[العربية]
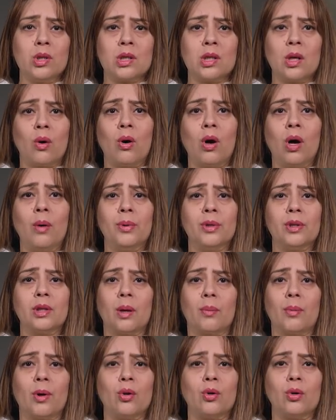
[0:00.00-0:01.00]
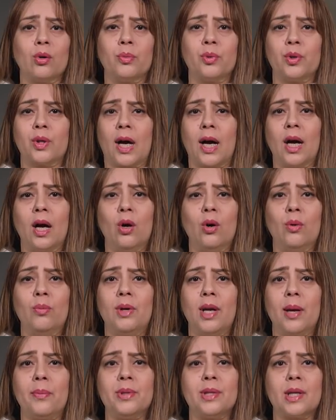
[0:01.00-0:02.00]
والصواب التبرك
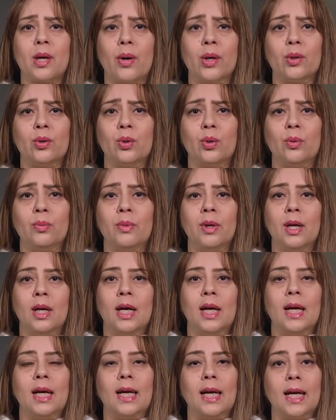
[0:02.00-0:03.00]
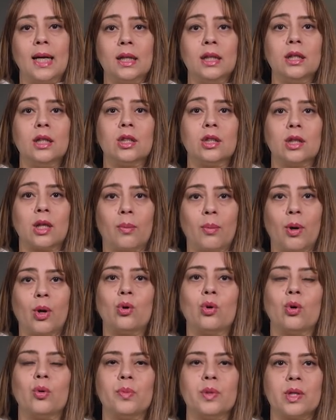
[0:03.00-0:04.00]
بدعائهم لا بذواتهم لأن
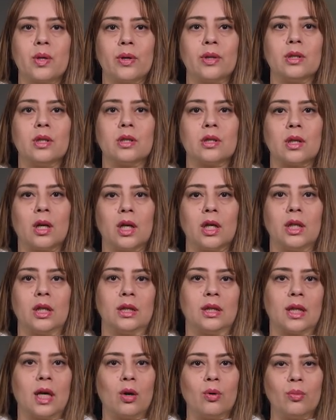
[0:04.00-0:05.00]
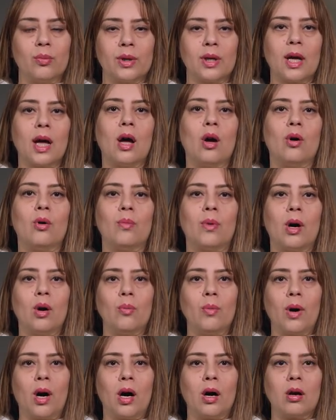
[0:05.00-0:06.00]
التبرك بذوات الصالحين أو بجاههم
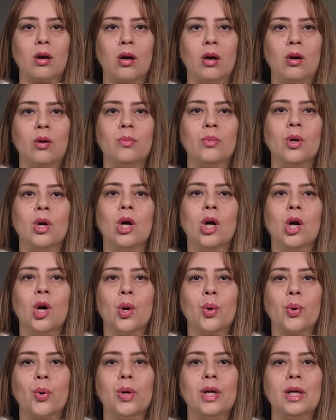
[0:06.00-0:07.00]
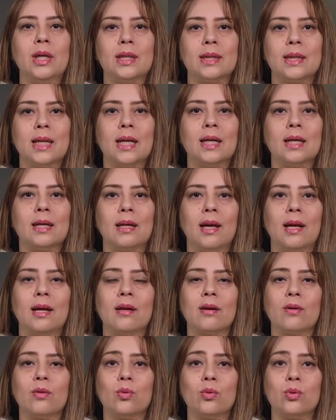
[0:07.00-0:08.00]
أو بحقهم كل ذلك
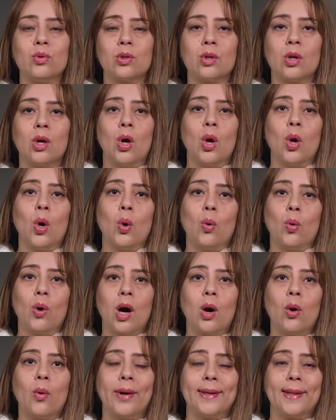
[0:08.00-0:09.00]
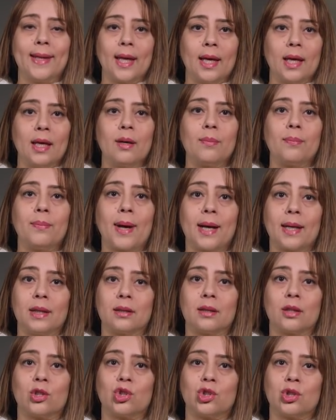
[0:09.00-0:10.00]
لا يجوز وهو دائر
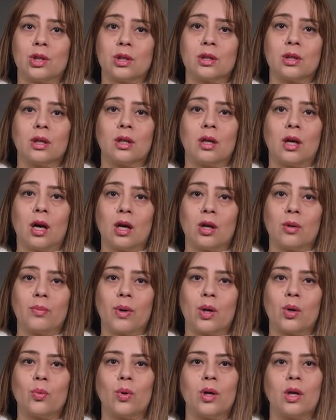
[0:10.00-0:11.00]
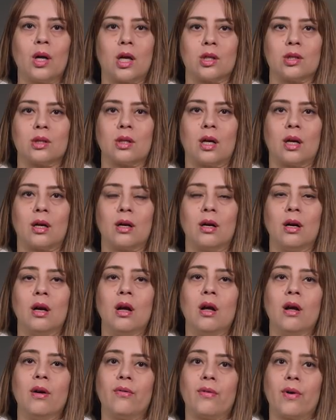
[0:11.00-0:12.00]
بين الشرك الأكبر والأصغر
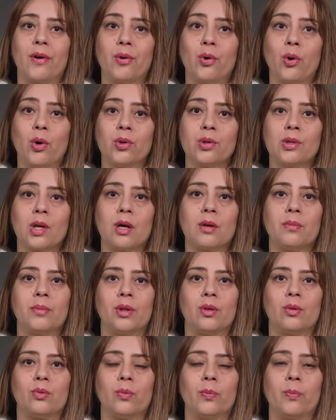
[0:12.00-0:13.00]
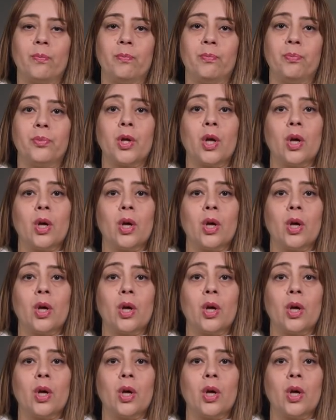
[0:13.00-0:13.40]
فيحذر منه